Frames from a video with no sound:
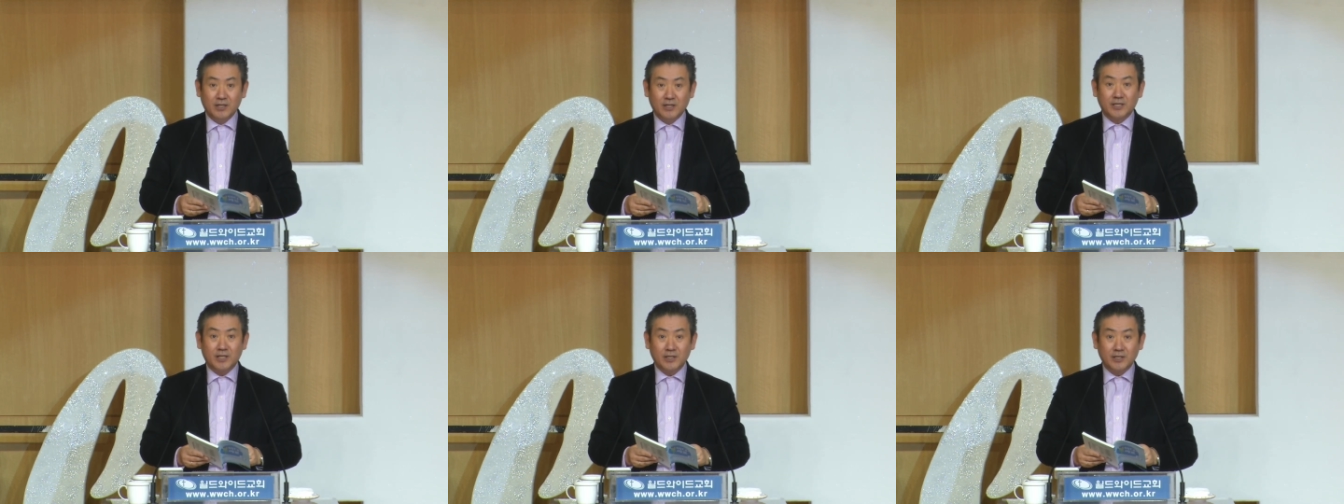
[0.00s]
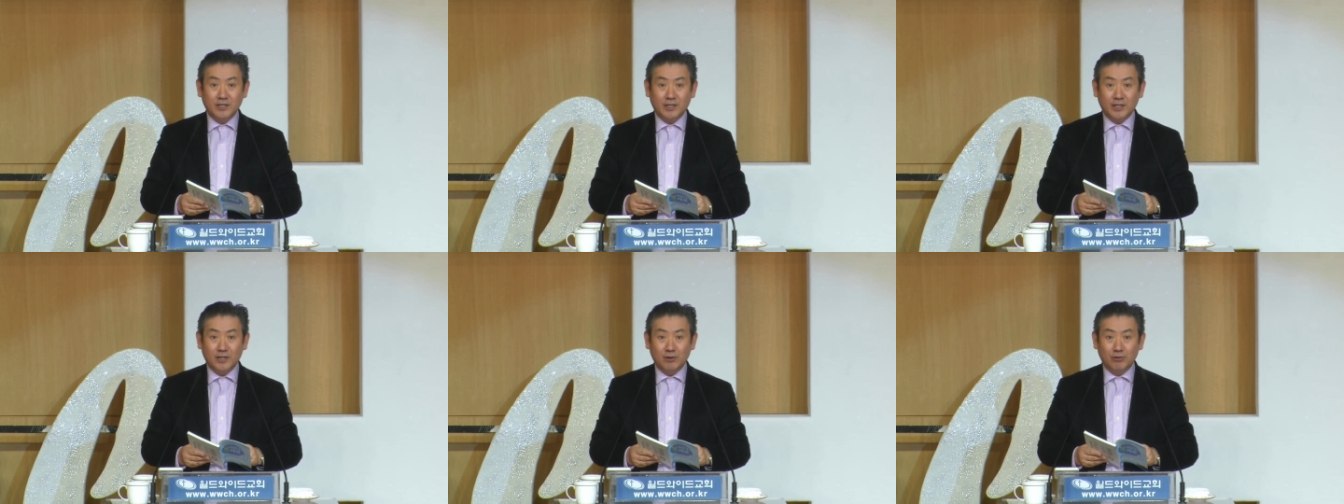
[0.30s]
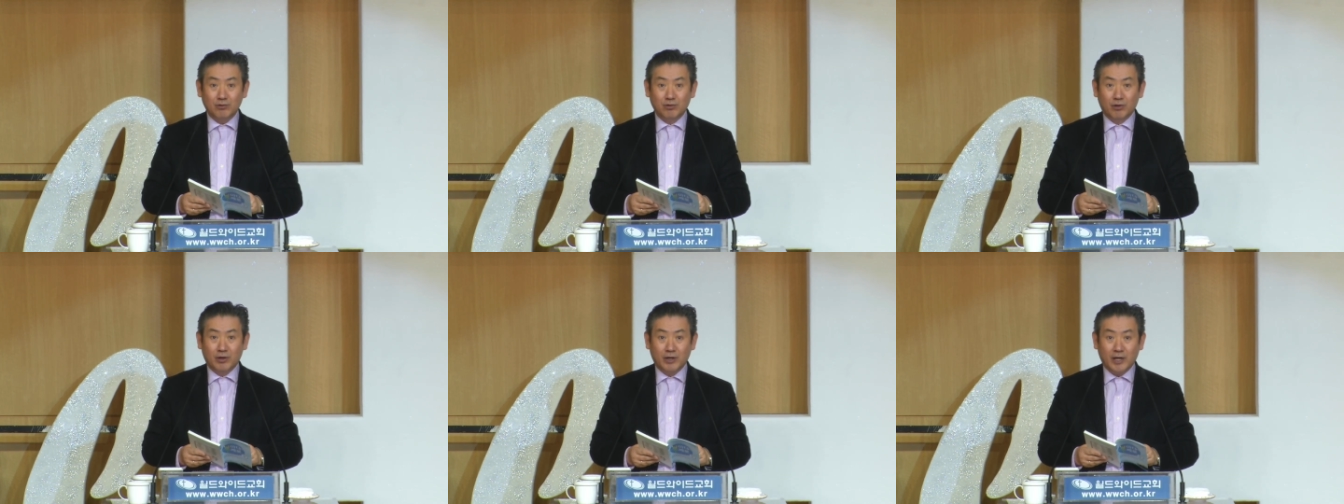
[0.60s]

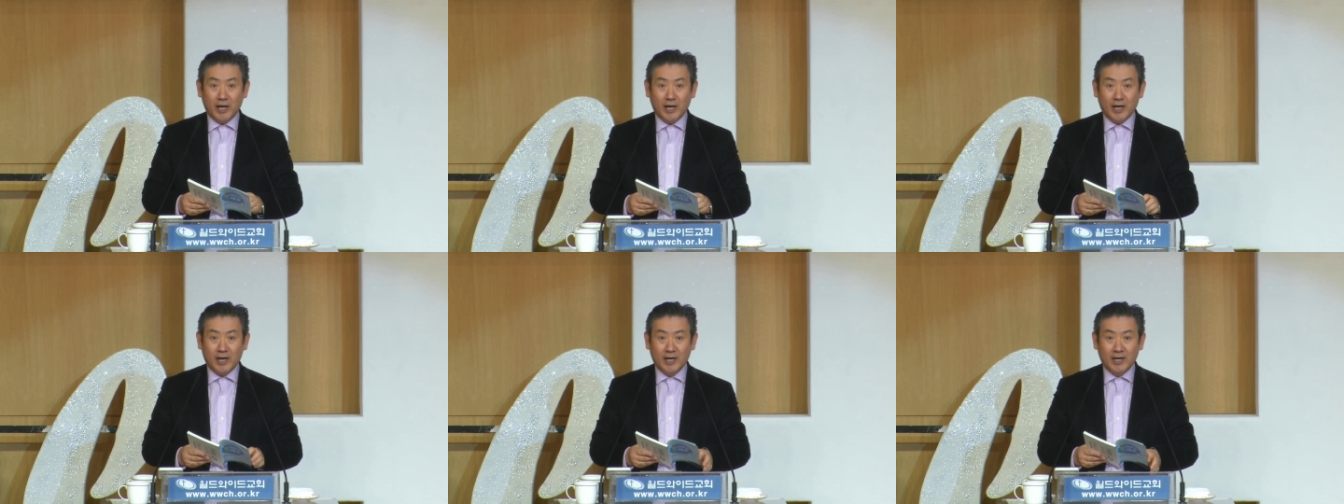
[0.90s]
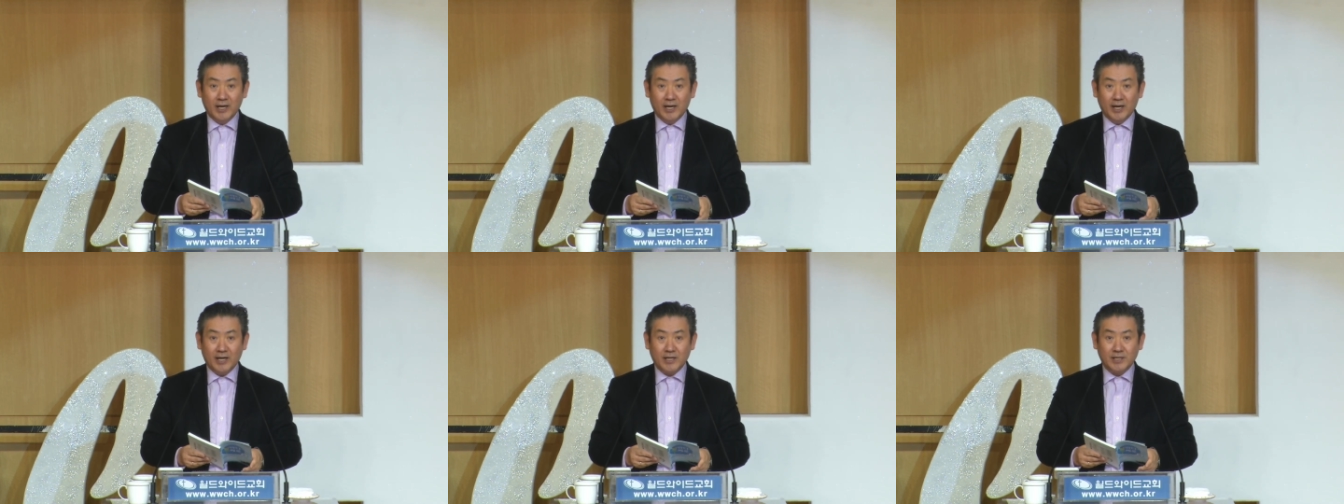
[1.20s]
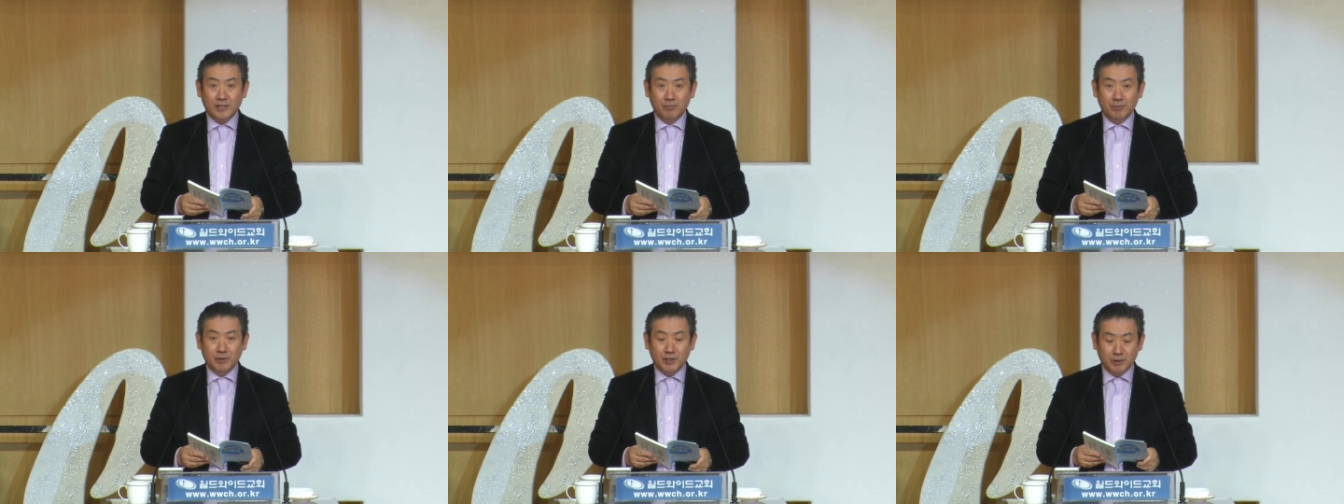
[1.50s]
결정적인 구원의
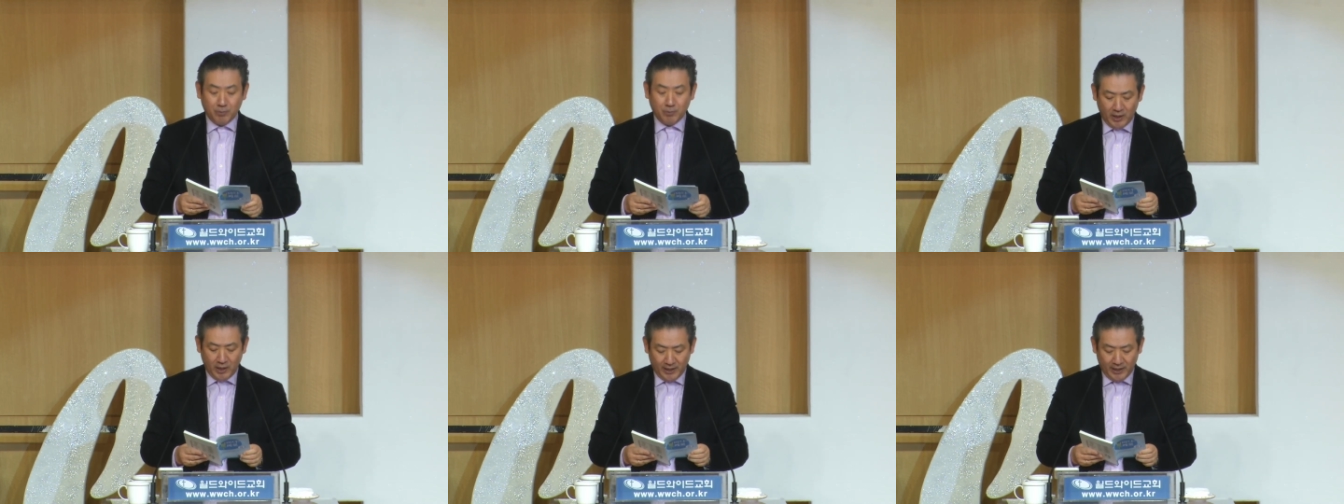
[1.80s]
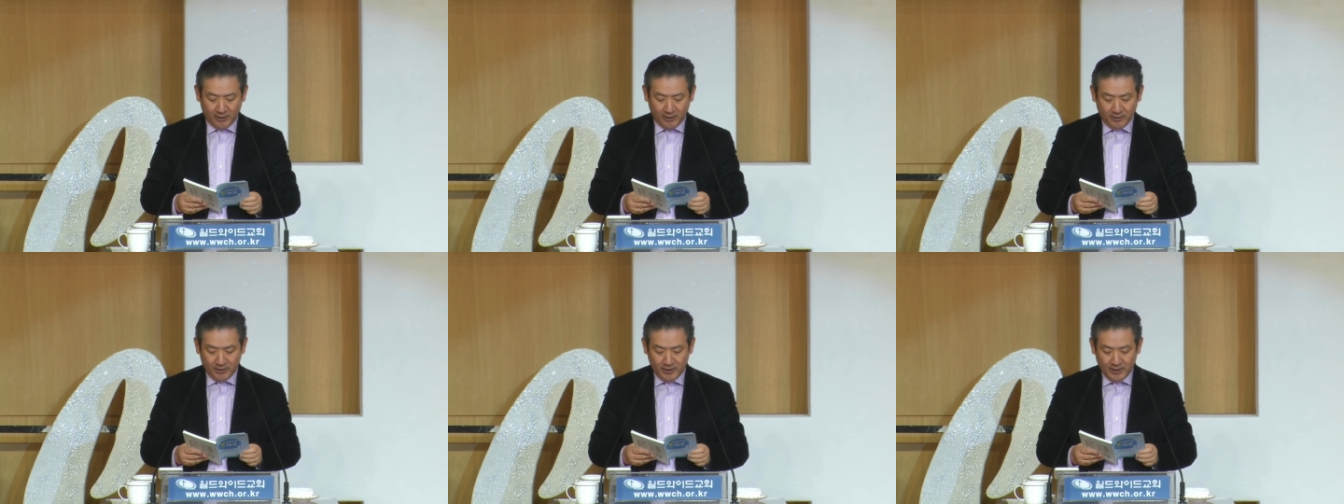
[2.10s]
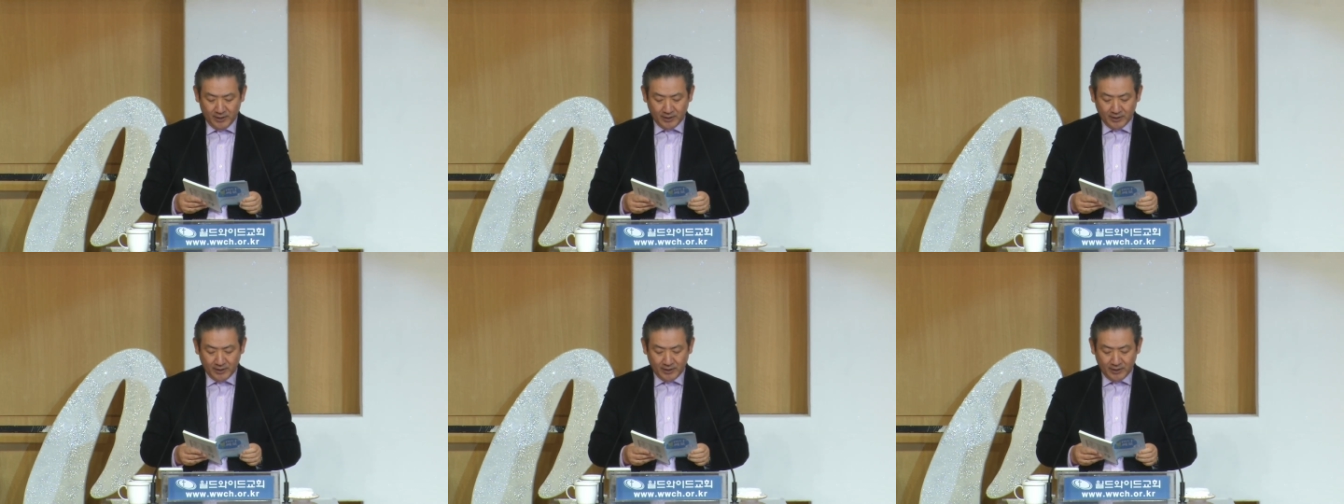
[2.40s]
핵심인지 몰라요.